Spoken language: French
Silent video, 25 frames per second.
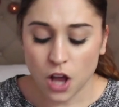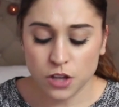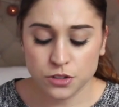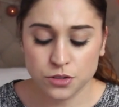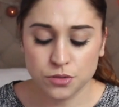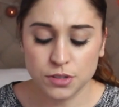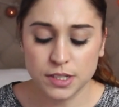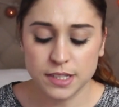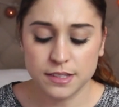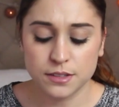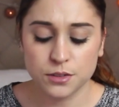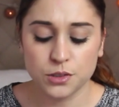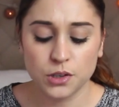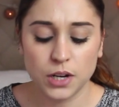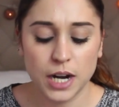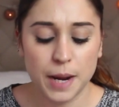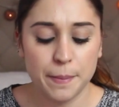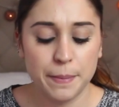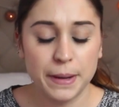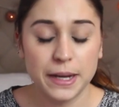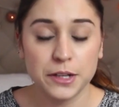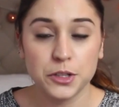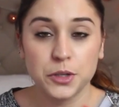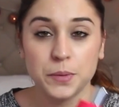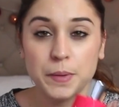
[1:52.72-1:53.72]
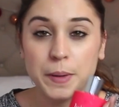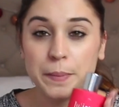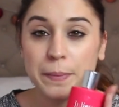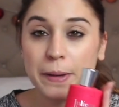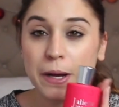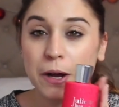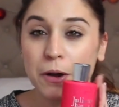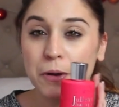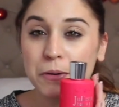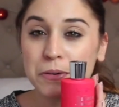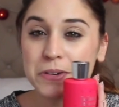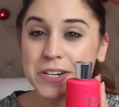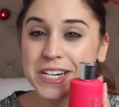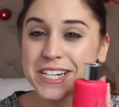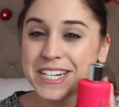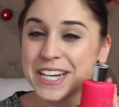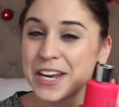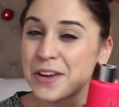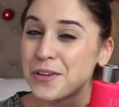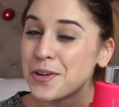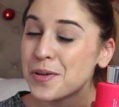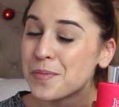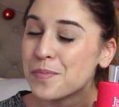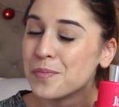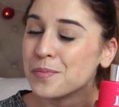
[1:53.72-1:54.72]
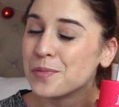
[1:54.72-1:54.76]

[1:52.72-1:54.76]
Ensuite, de la part de mes parents, j'ai eu